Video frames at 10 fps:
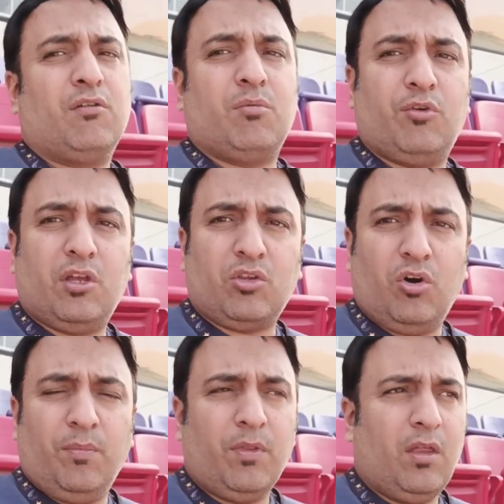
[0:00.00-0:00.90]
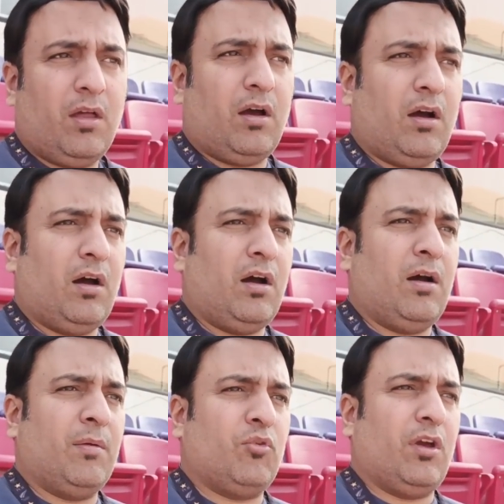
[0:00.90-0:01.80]
तो मुझे तो
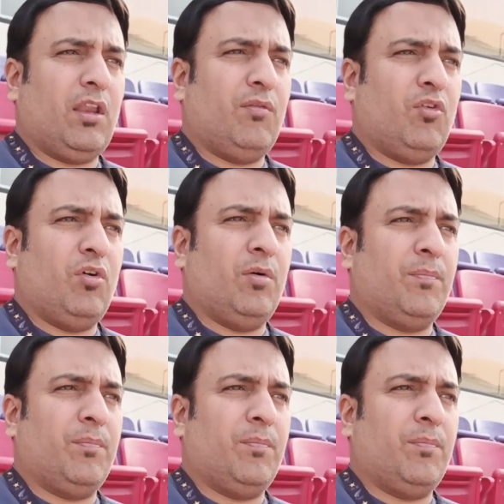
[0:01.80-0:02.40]
आ, जो है ना वो